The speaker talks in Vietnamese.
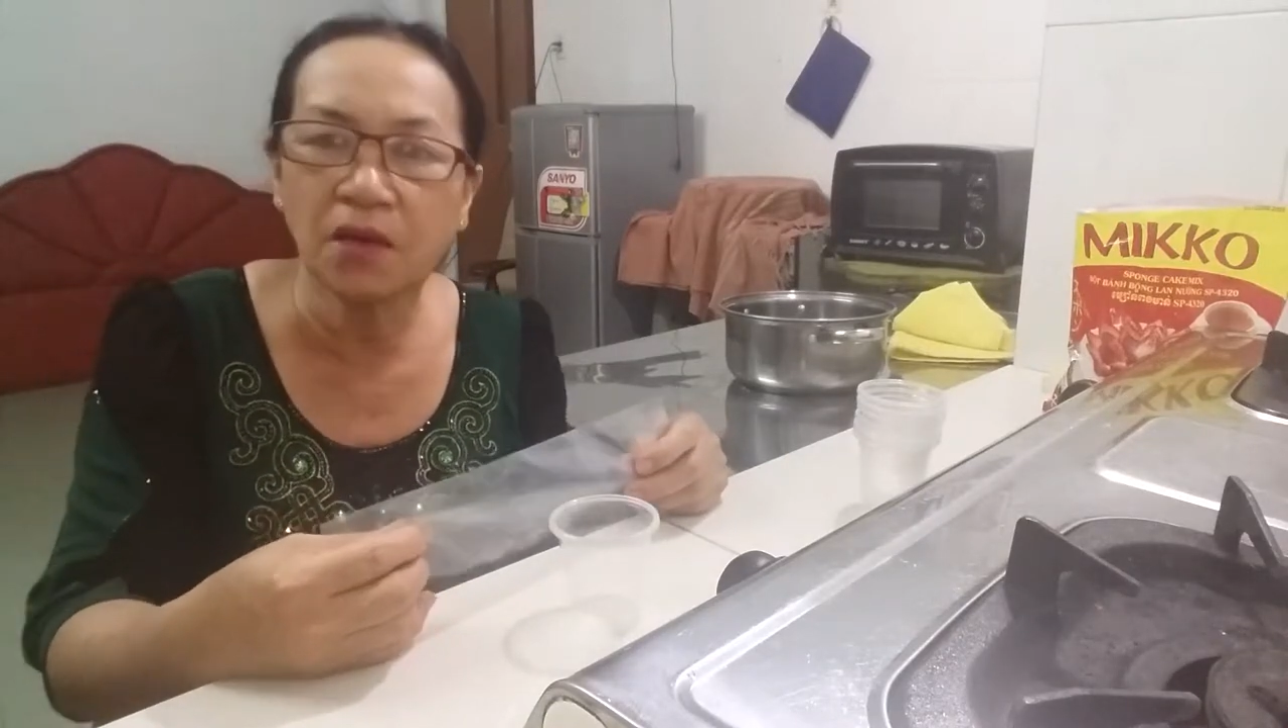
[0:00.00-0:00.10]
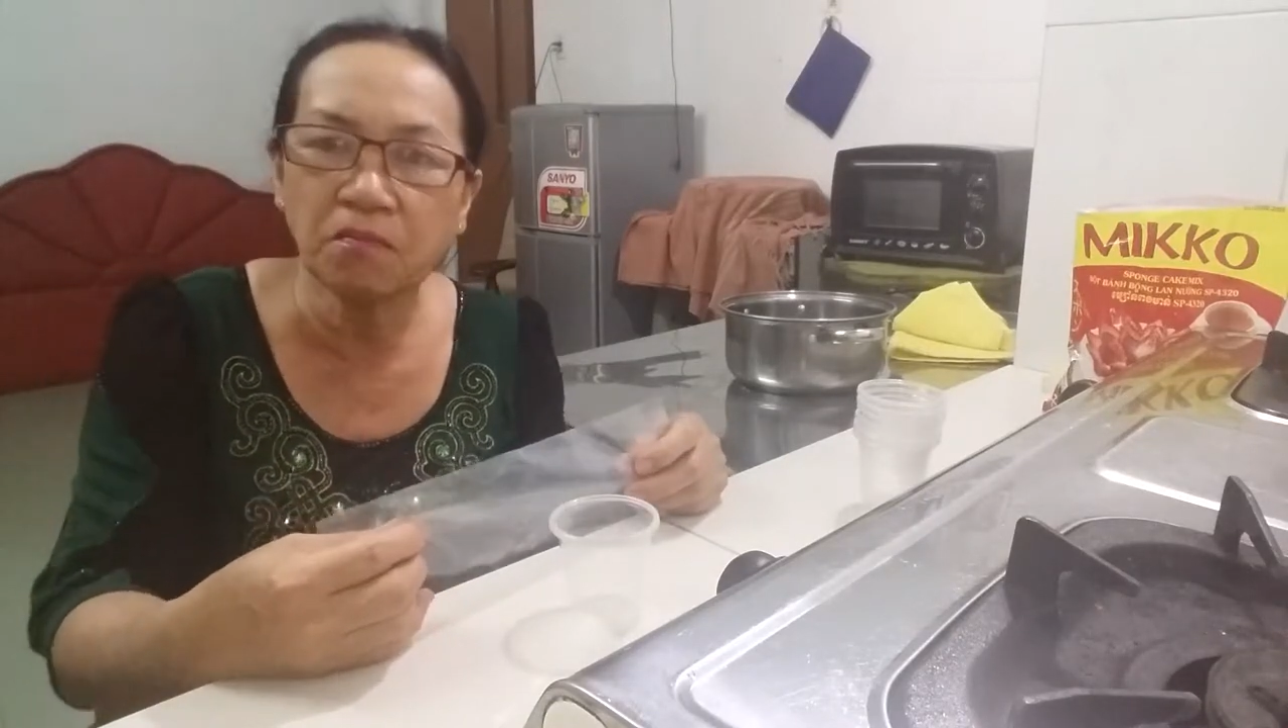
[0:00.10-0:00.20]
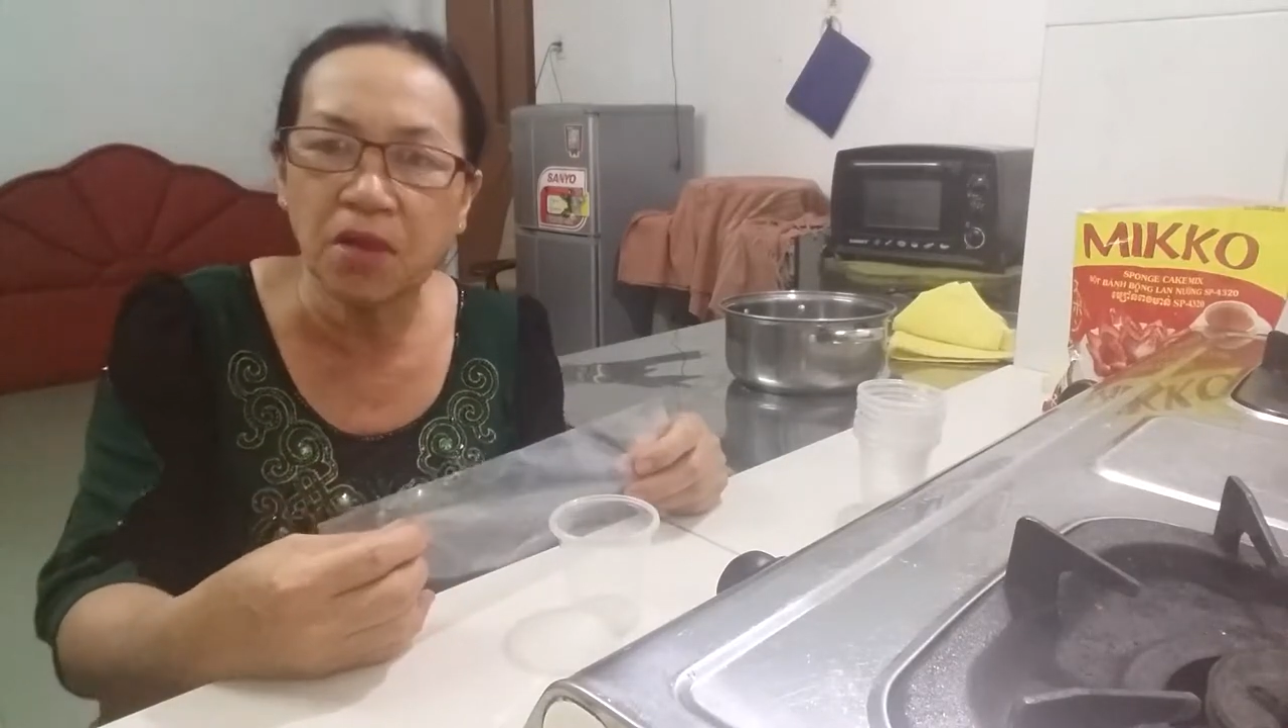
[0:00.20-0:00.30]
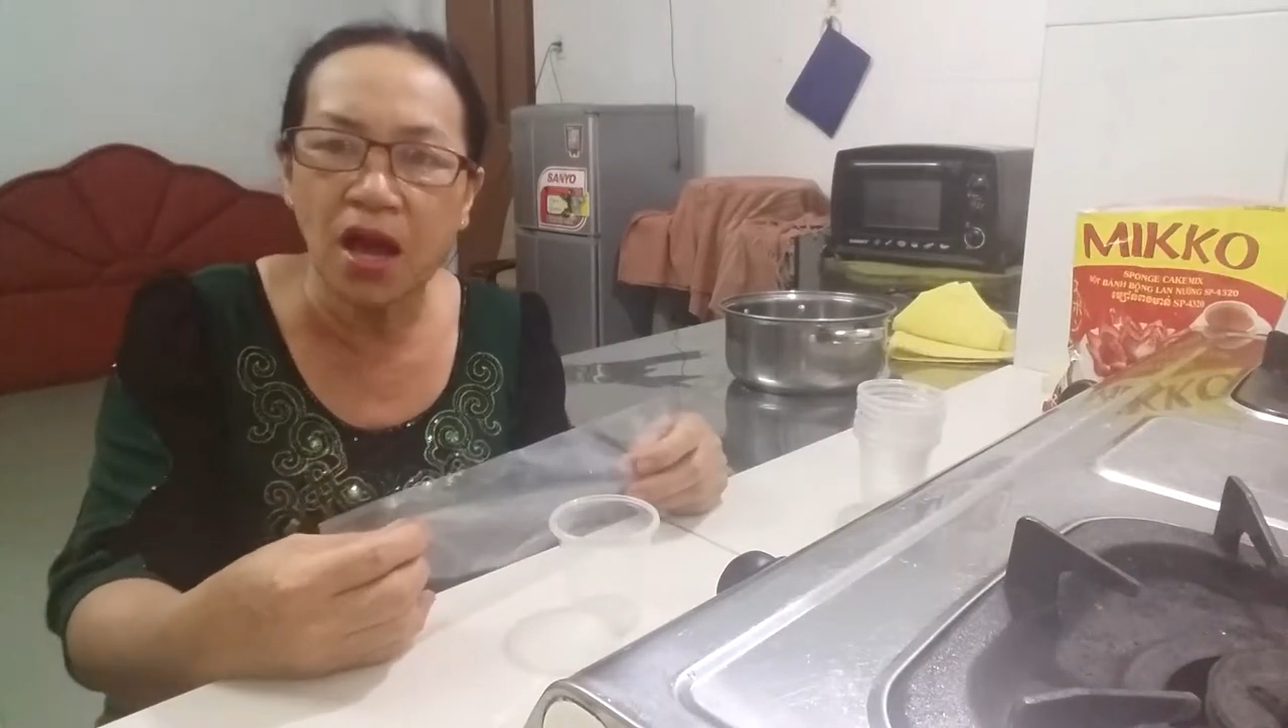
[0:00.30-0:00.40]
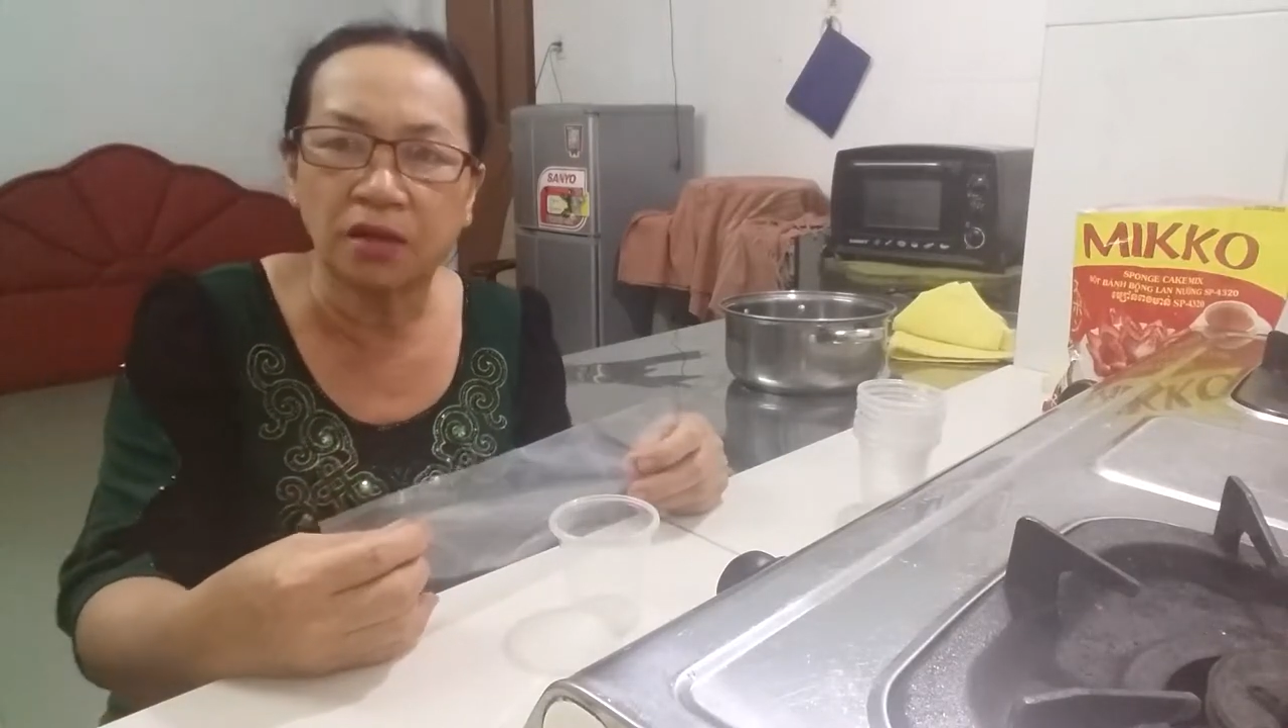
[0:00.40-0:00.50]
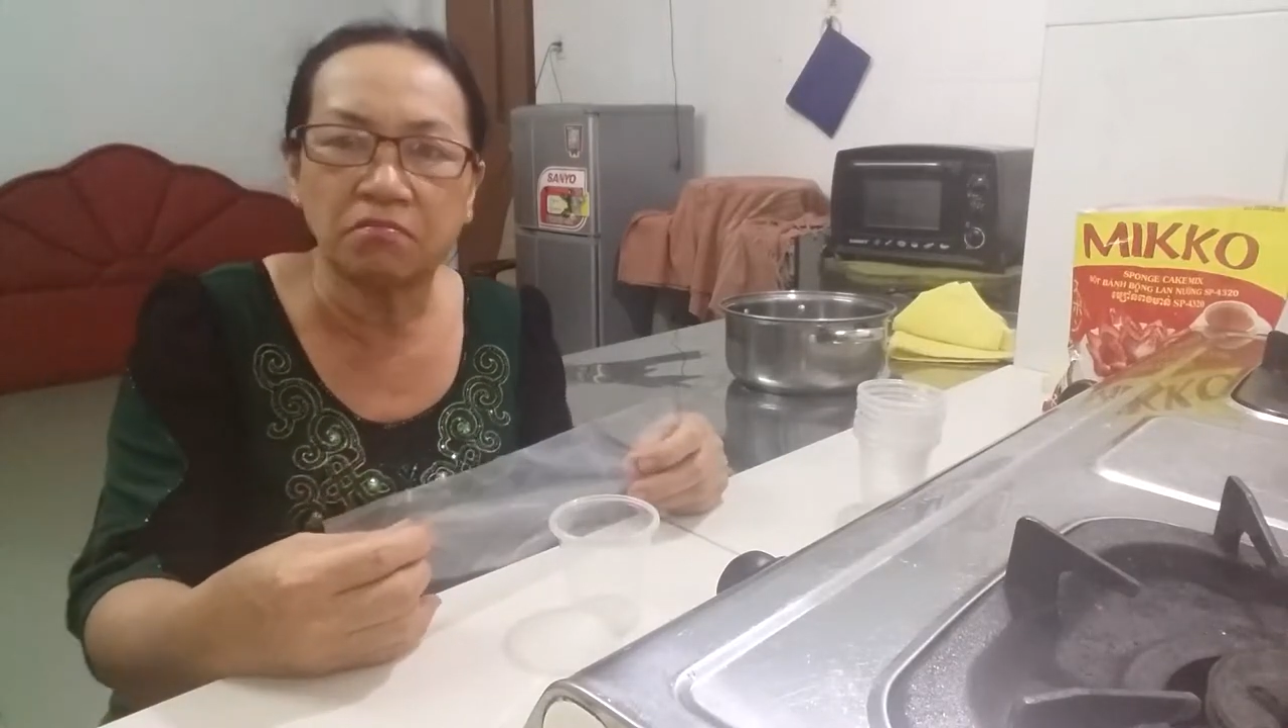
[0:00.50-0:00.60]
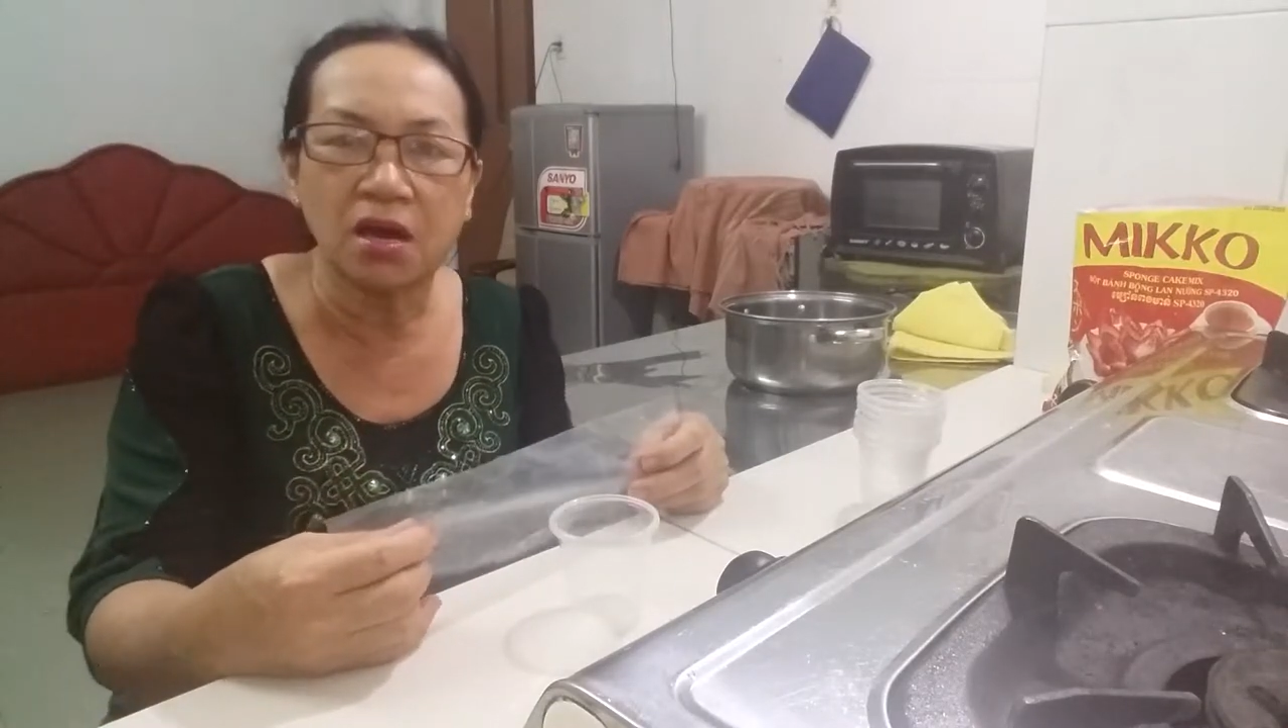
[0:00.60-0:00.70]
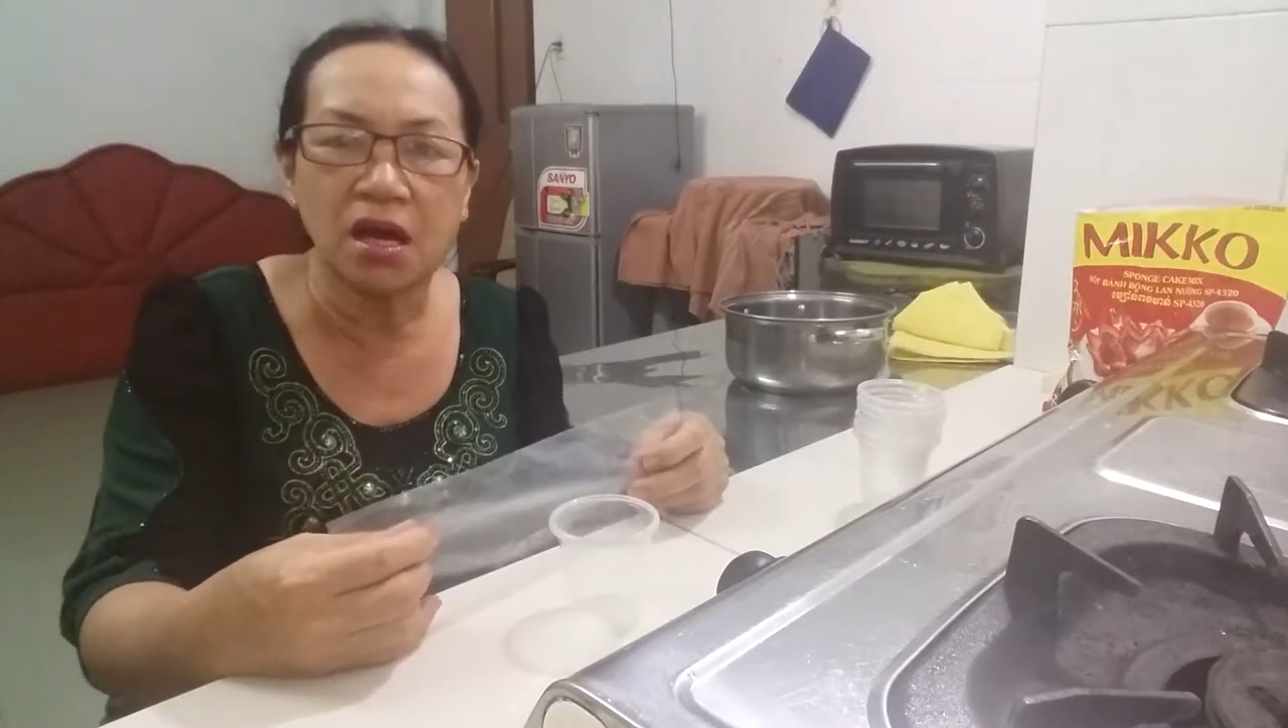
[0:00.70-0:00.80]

các bạn